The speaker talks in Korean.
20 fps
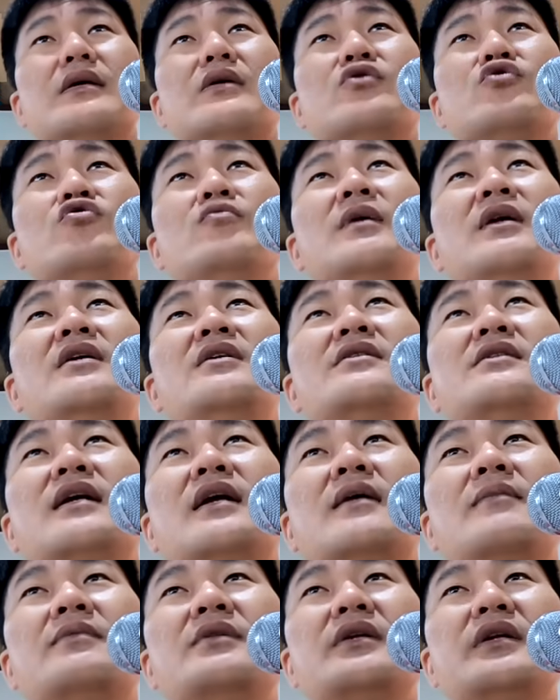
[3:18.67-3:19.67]
수많은
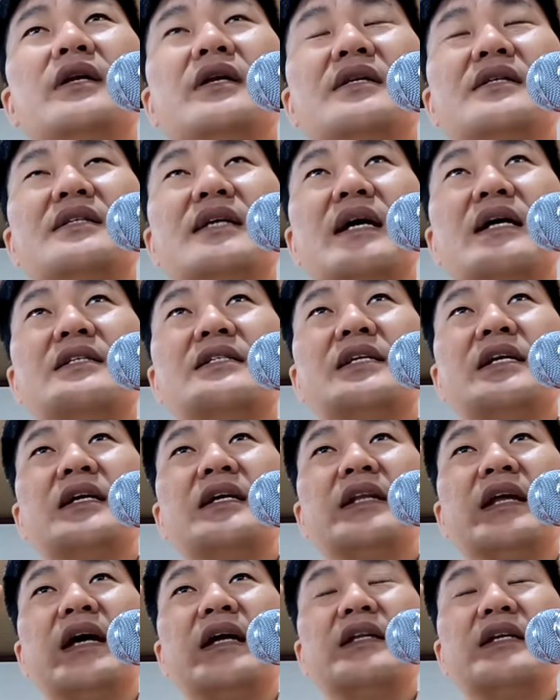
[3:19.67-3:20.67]
사람들이
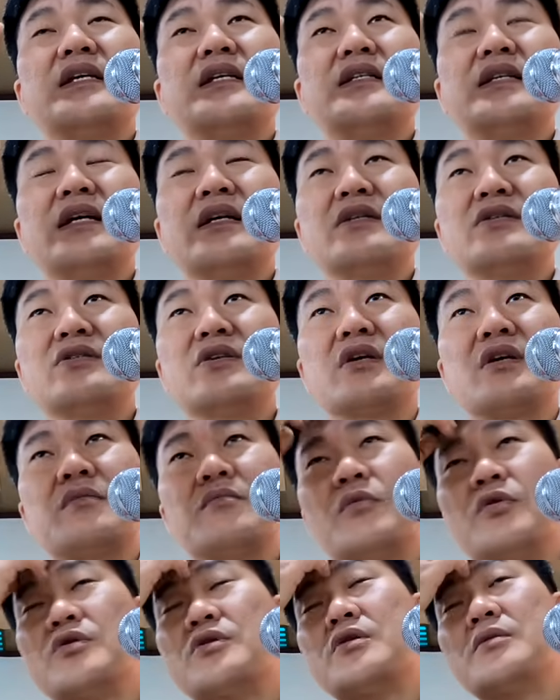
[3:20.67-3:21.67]
사제에 대한
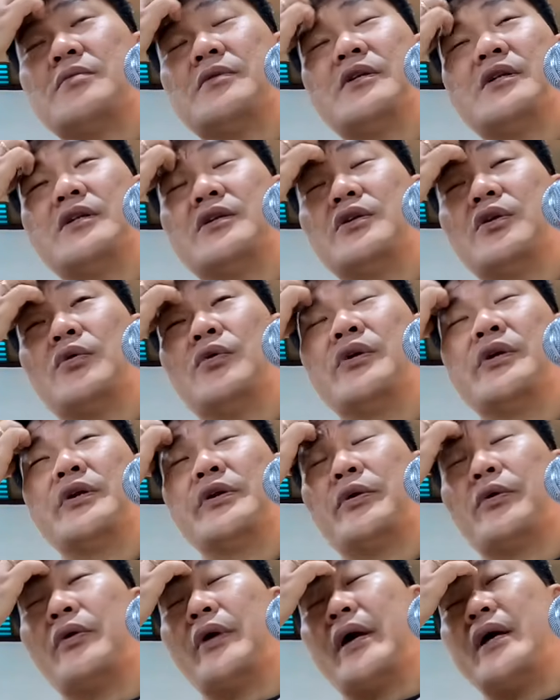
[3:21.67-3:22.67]
이상적인 모습을
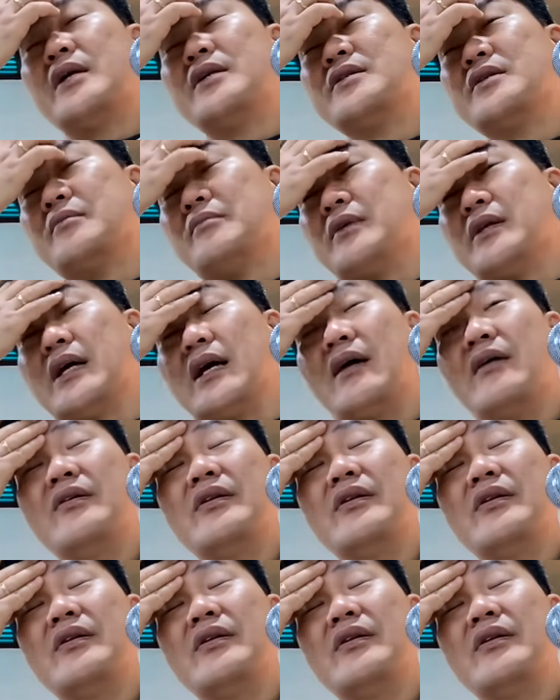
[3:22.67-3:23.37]
떠올리려고 애를 씁니다.